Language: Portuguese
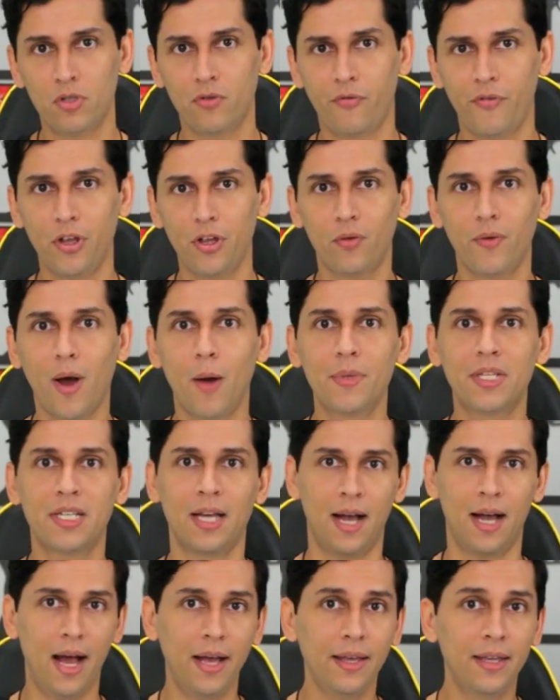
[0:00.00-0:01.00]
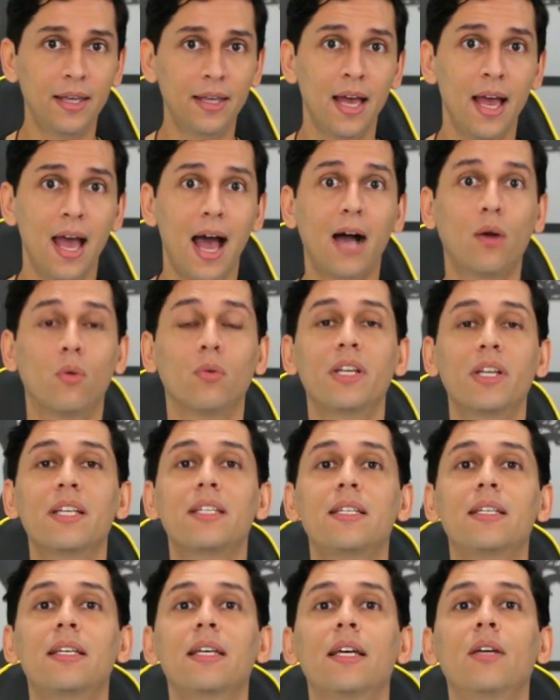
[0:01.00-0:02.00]
o festival de Samhain
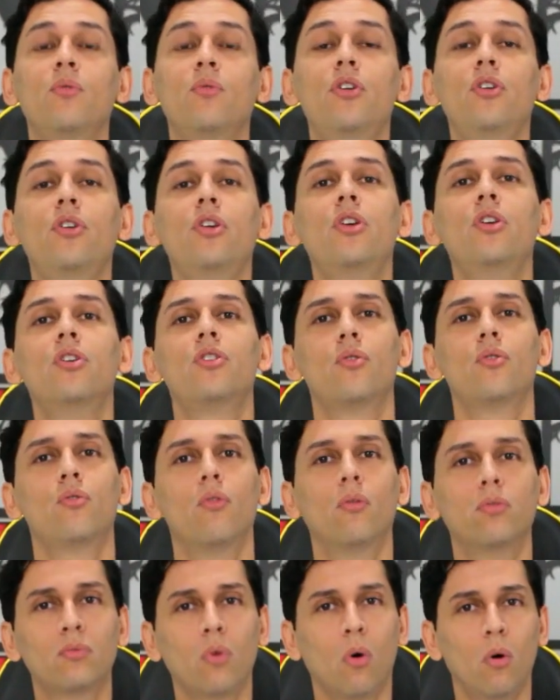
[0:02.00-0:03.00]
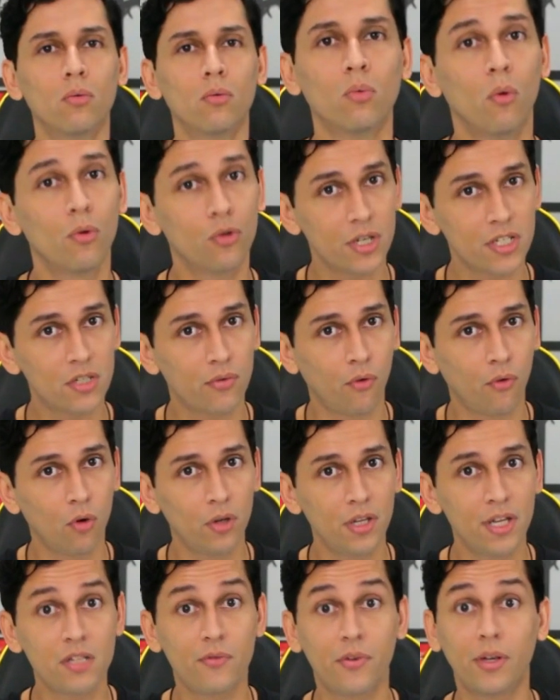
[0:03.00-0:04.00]
acontecia no início de outono, onde as
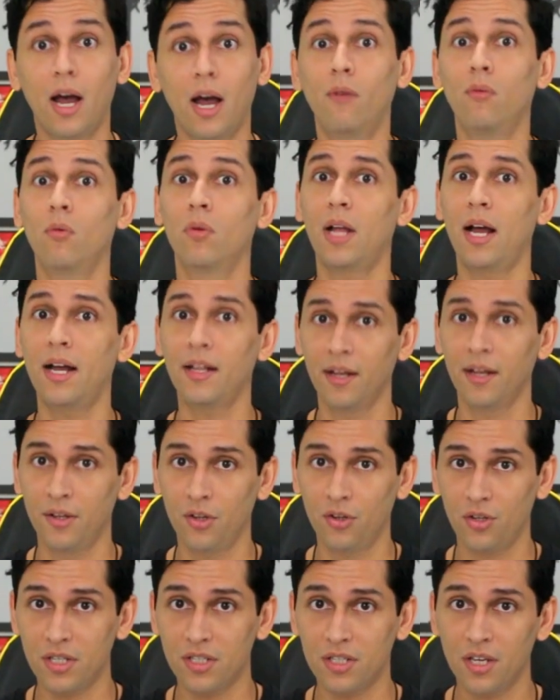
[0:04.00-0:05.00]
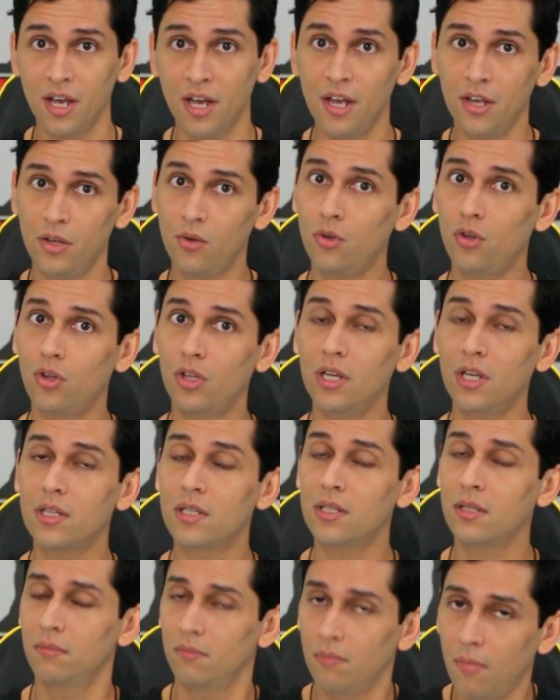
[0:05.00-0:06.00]
folhas ficavam laranjas e os
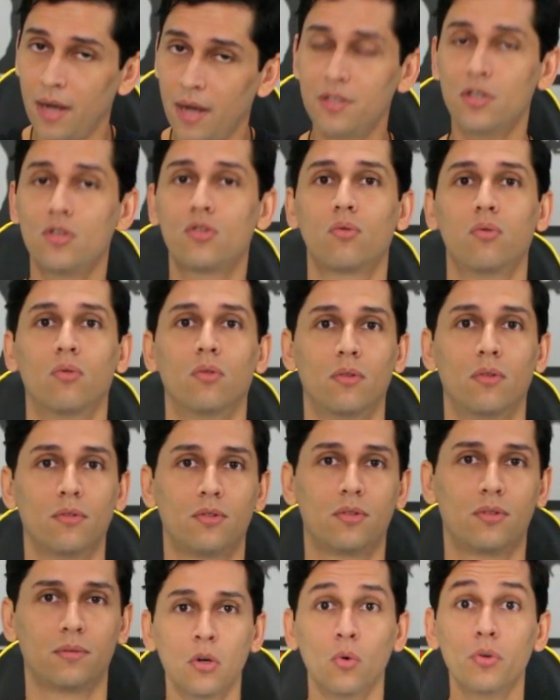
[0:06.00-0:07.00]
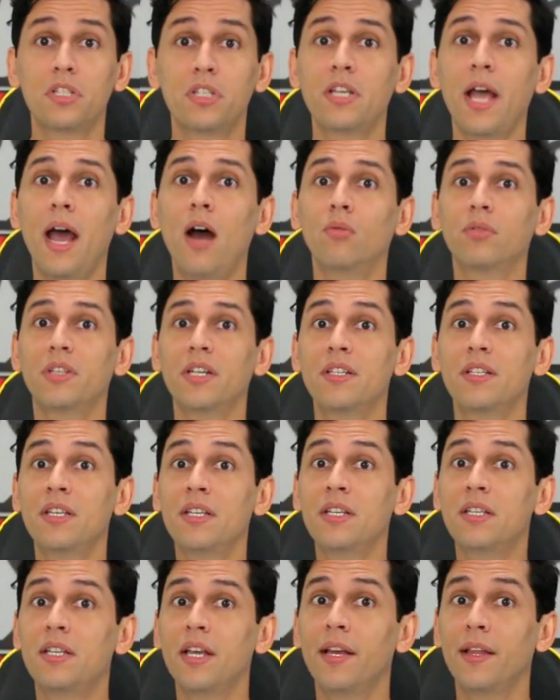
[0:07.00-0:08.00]
dias mais escuros. Os celtas
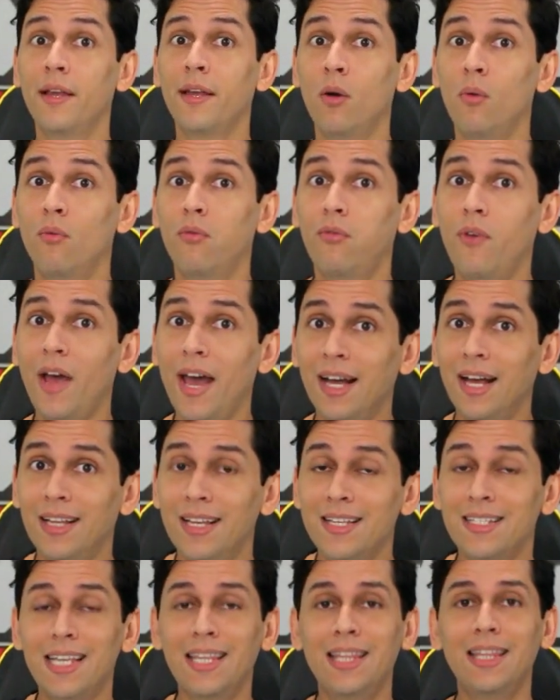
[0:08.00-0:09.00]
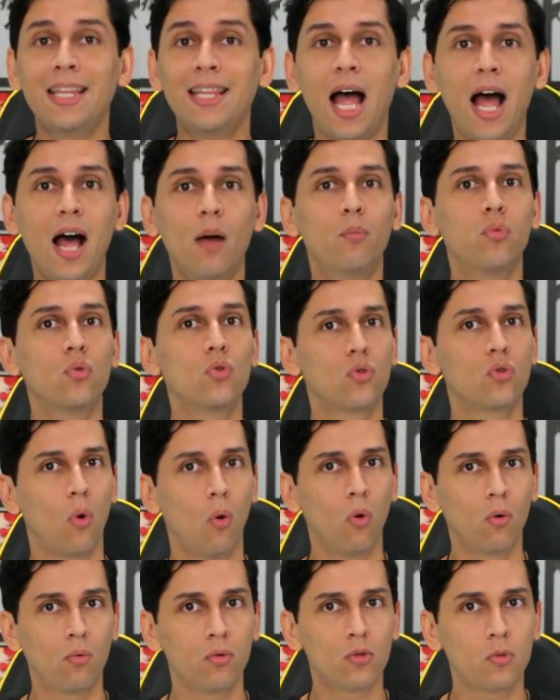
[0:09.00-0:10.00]
inseriam velas em nabos
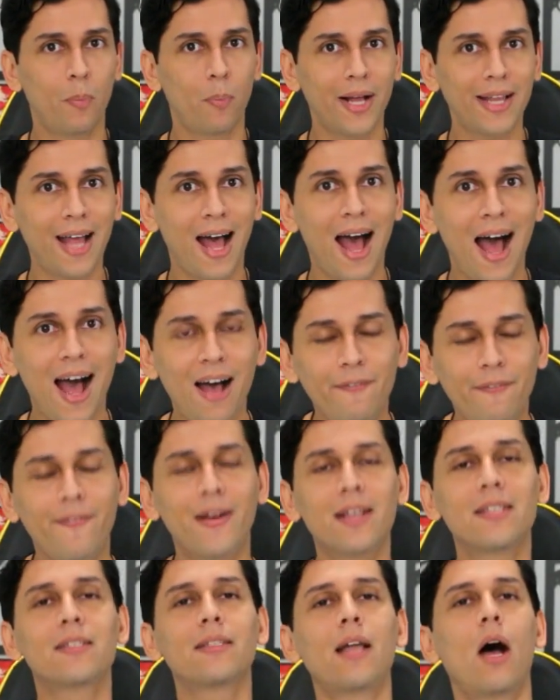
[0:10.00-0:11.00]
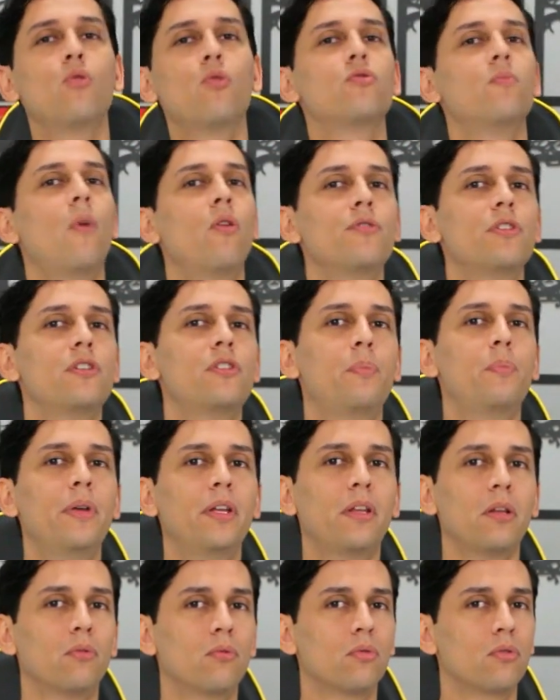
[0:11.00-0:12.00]
ocos para afastar os maus
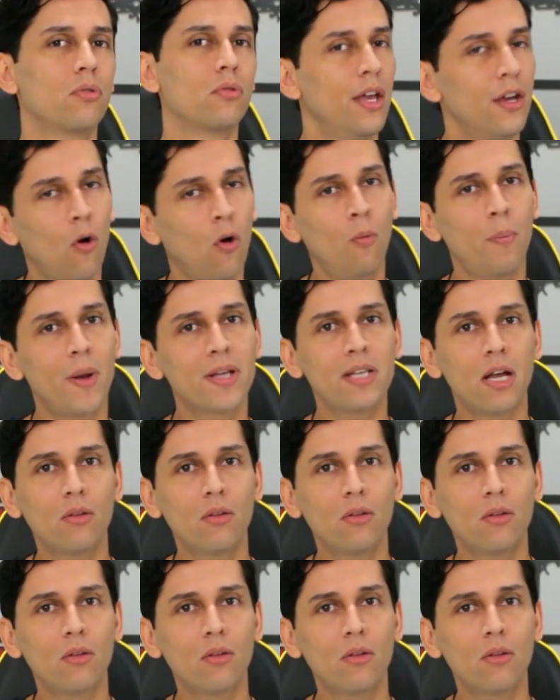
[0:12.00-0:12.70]
espíritos. E com o passar